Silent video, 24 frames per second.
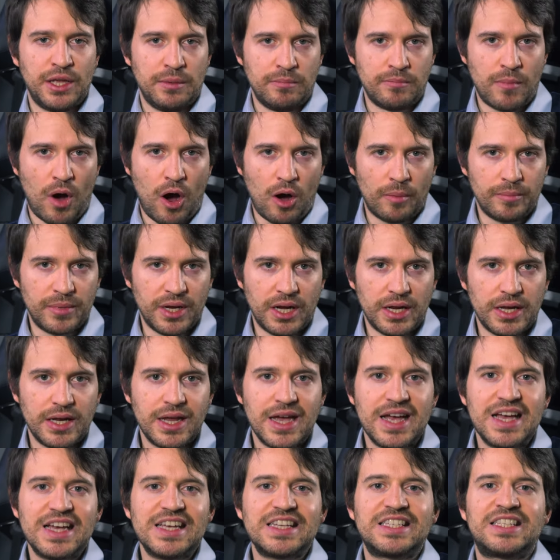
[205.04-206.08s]
di immobili,
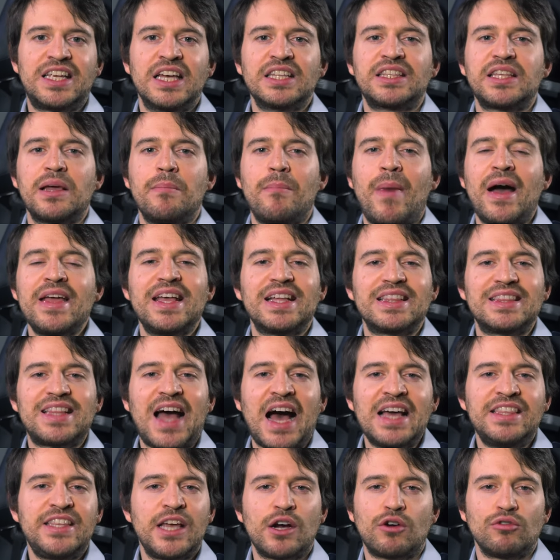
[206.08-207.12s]
siete mai
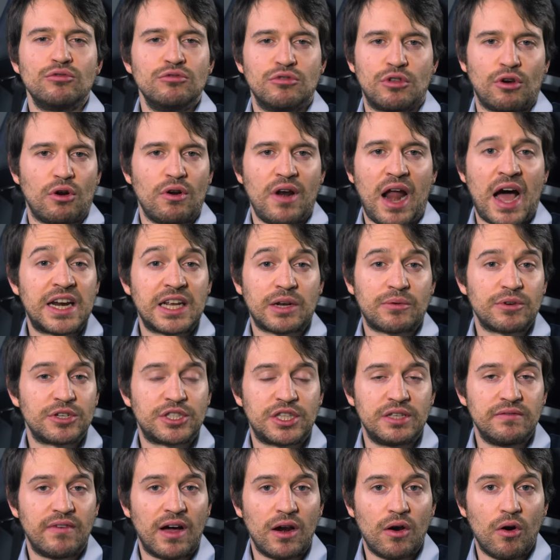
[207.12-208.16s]
andati a controllare
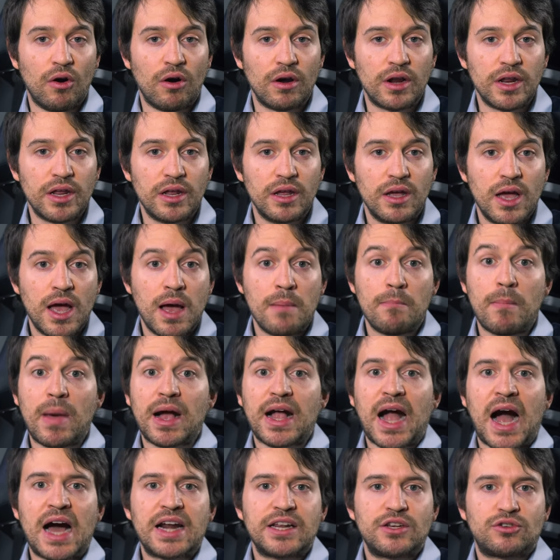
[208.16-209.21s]
questi valori?
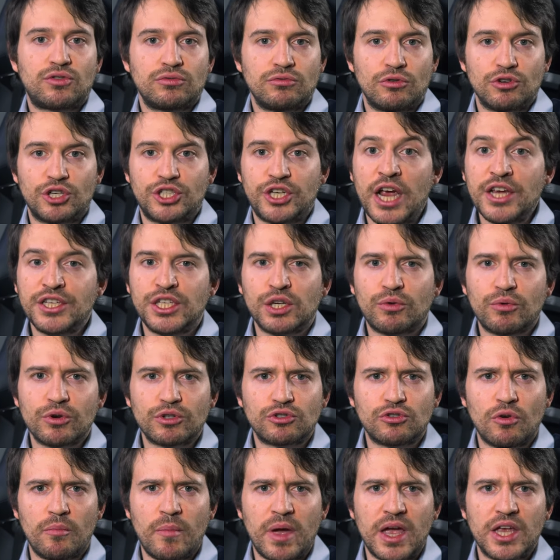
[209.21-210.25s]
Magari sono scesi
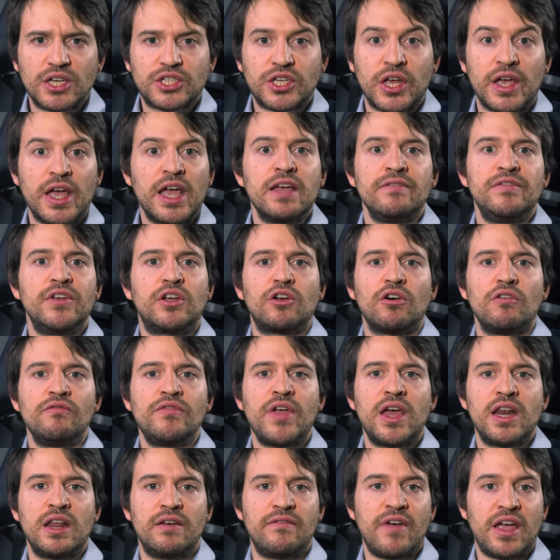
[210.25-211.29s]
questo mese e vi
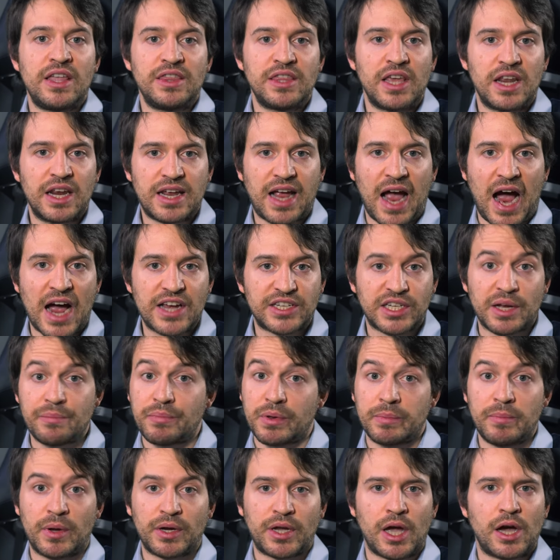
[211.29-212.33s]
conviene vendere casa
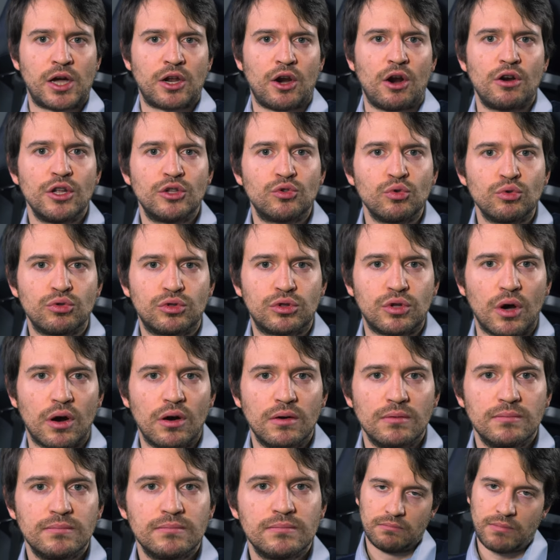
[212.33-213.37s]
prima che crolli
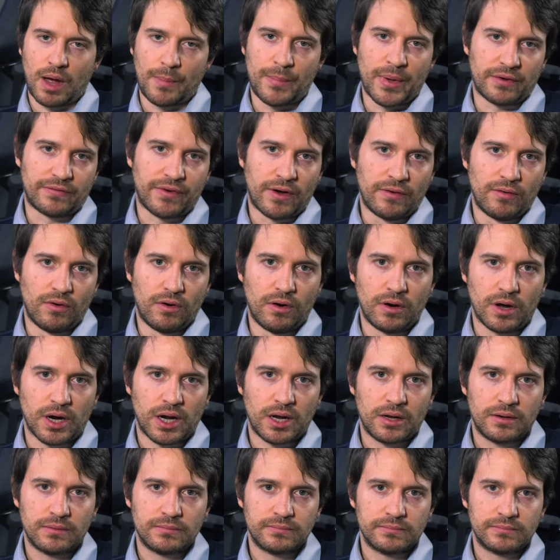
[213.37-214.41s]
tutto. Ma per
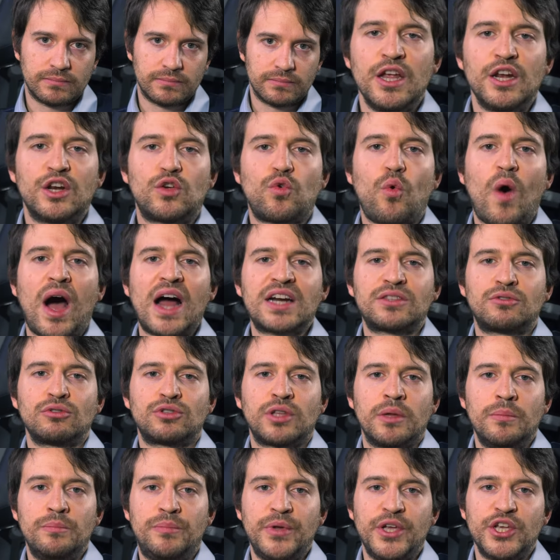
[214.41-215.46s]
favore, il quarto
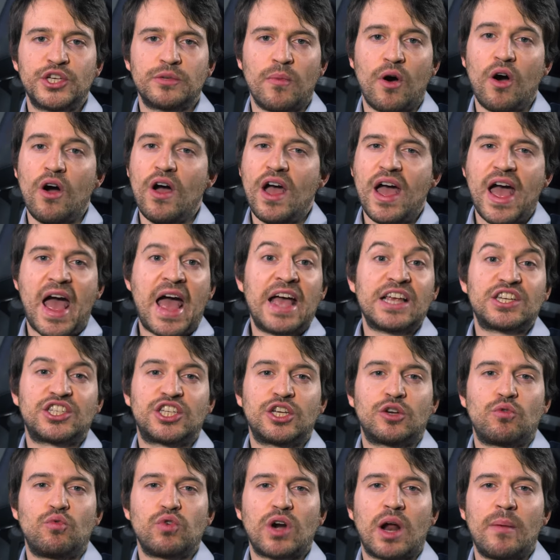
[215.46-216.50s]
tempismo è
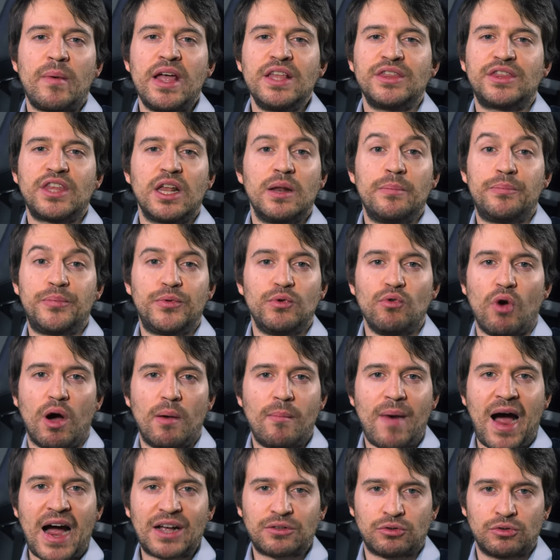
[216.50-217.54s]
sicuramente il più
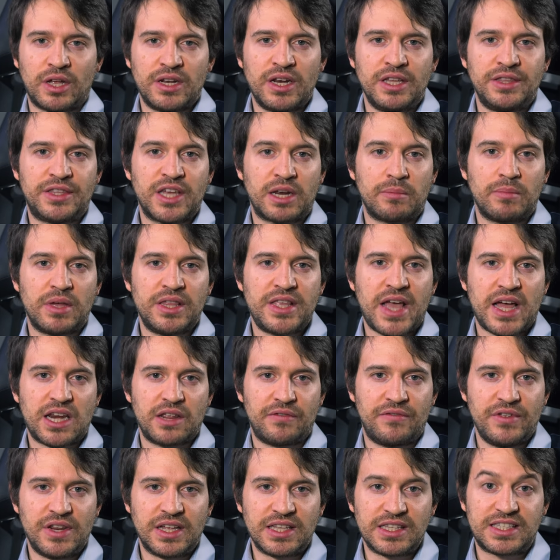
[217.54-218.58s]
amato dagli intermediari
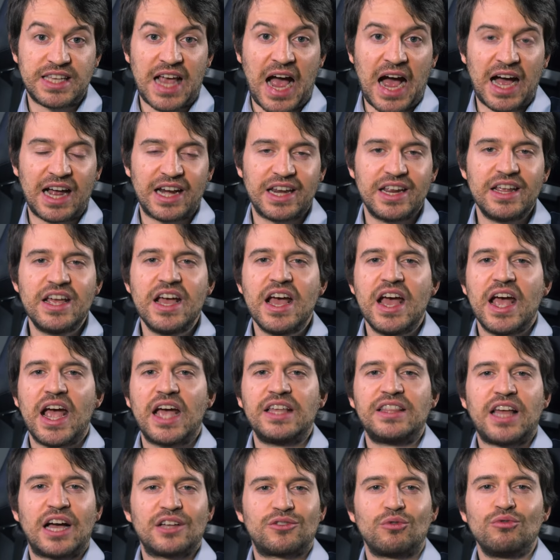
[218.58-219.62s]
finanziari e
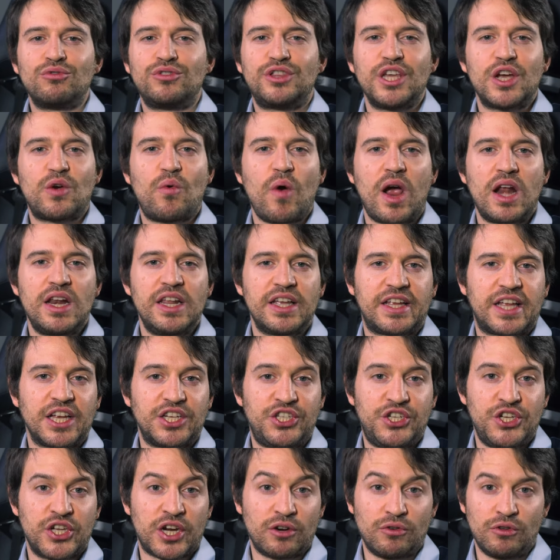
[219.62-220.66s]
da tutti quelli che
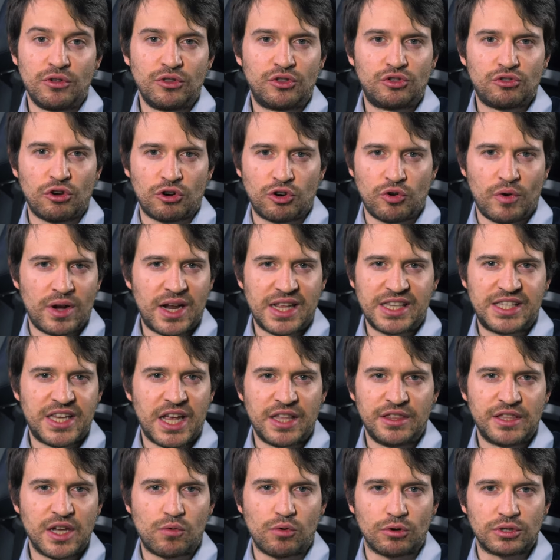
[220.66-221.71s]
girano intorno alle
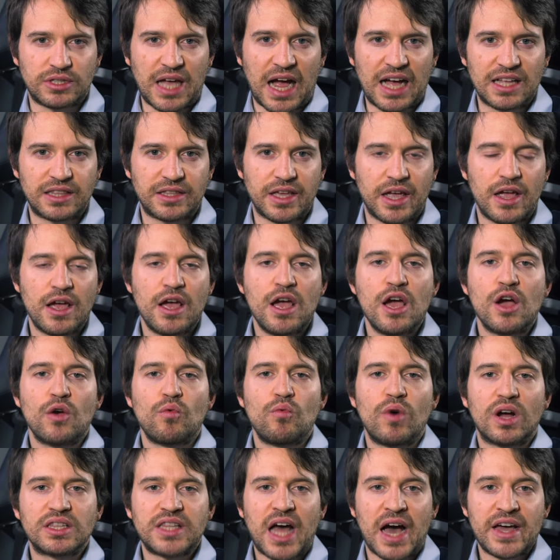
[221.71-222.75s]
aziende quotate.
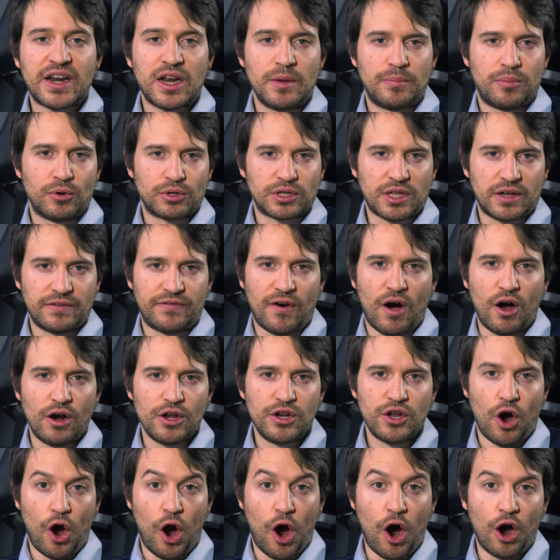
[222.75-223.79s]
Guardare il
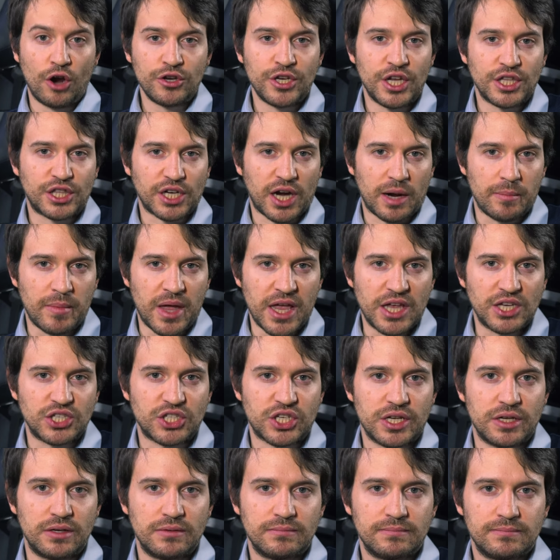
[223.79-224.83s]
portafoglio ogni tre
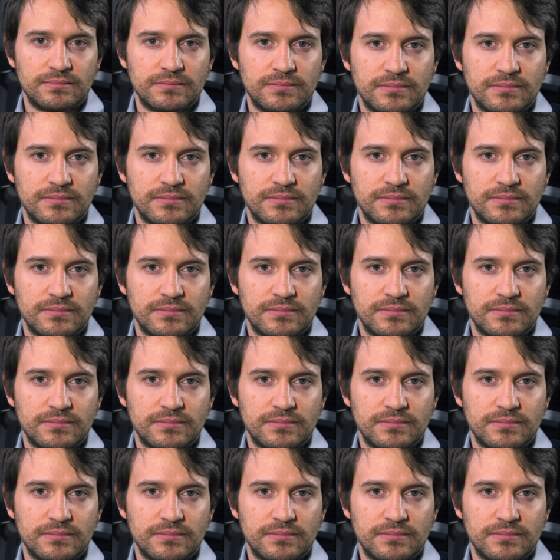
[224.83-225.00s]
mesi.